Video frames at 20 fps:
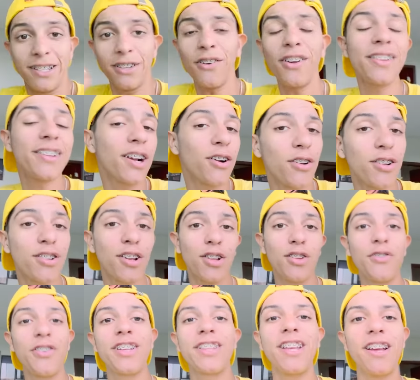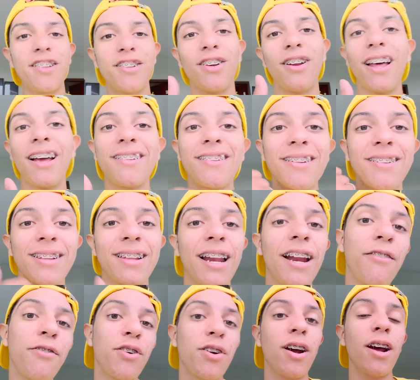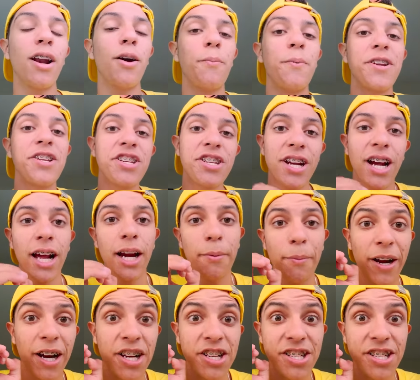Se você gostou do vídeo, deixa seu like, se inscreve no canal pra gente chegar na marca